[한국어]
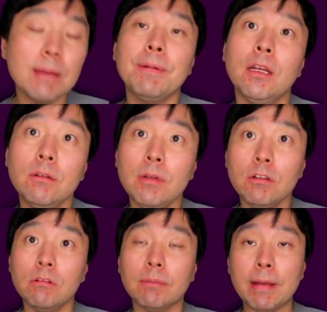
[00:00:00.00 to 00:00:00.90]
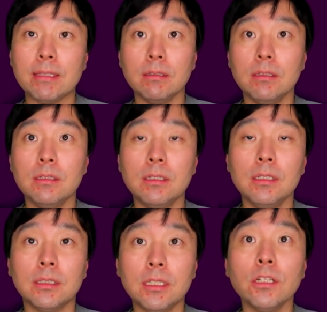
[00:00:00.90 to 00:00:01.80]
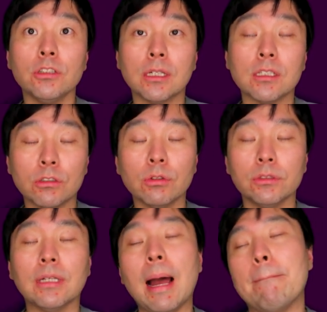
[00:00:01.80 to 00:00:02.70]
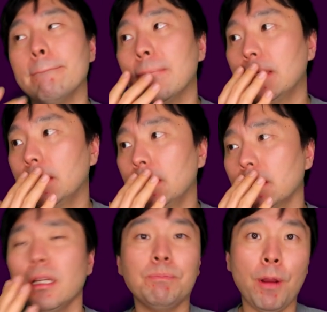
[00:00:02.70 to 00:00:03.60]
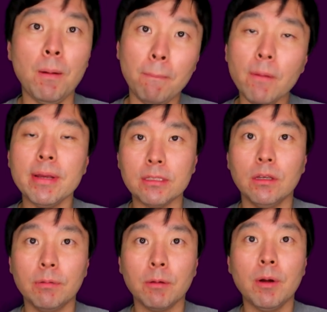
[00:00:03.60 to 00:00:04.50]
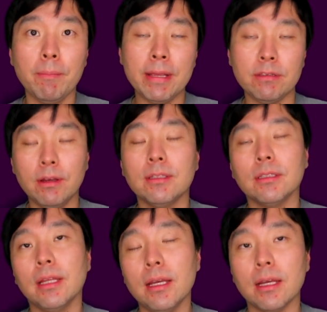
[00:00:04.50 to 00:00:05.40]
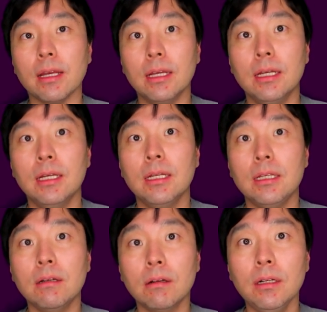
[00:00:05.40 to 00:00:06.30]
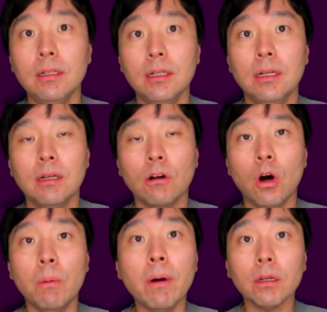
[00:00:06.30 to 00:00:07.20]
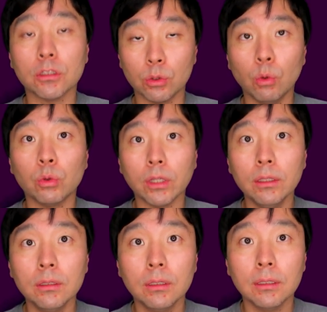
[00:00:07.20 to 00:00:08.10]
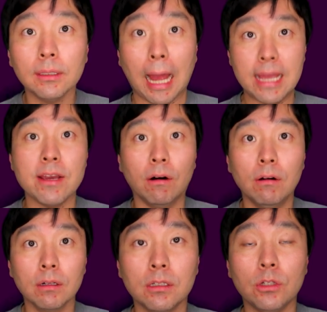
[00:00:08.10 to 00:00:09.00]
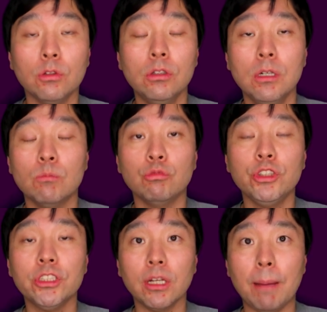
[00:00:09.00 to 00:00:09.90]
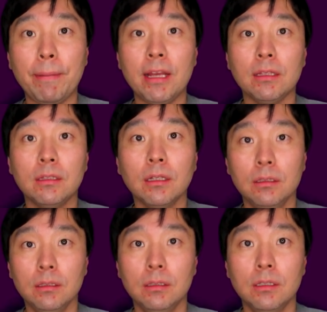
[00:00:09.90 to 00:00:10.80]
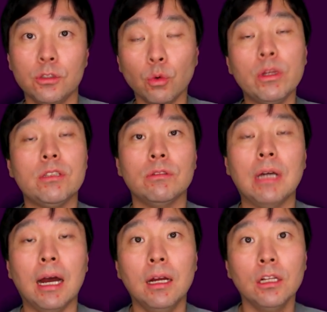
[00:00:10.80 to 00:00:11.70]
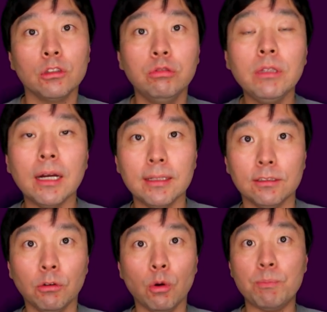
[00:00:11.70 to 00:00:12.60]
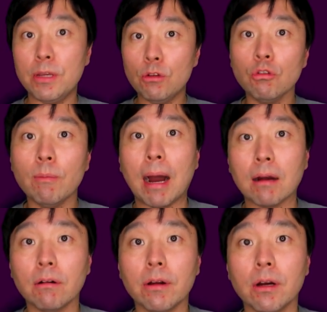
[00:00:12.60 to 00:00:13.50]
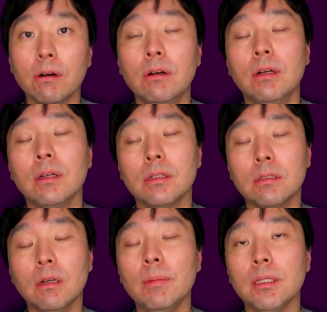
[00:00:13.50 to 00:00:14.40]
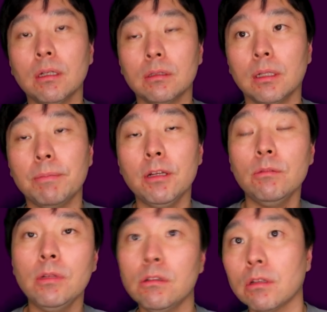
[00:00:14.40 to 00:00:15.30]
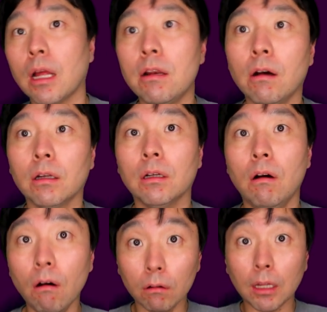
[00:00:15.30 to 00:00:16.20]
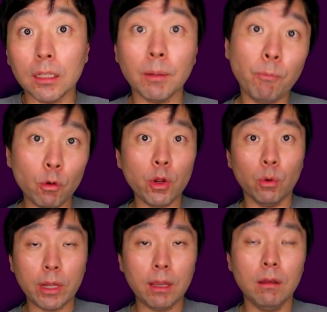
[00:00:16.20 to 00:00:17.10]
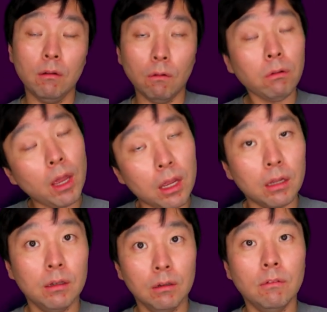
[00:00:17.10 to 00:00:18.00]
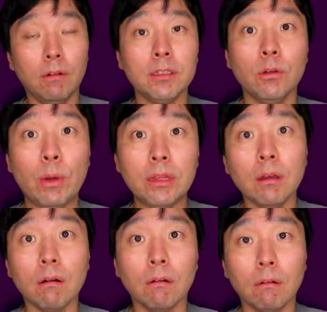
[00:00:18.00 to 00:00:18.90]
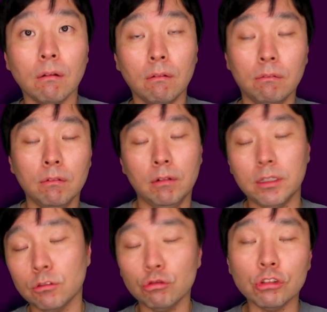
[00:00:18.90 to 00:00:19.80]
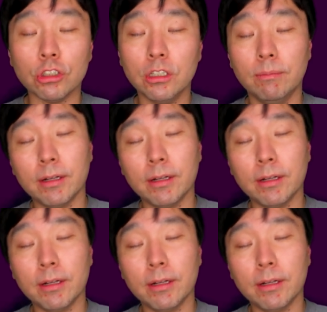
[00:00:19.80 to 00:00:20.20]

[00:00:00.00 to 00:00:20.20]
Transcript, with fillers: 이 피르미누가 패스를 찔러주는 그 크로스가 그냥 평범했어요. 평범한 패스였는데 이거를 커버 들어오던 다이어 그리고 문전 앞에 있던 요리스가 둘 다 그냥 서로 미루고 만 거예요. 그러면서 그냥 피르미누로 달려가다가 어 나한테 볼이 오네? 오케이 완전 왼떡 완전 꿀!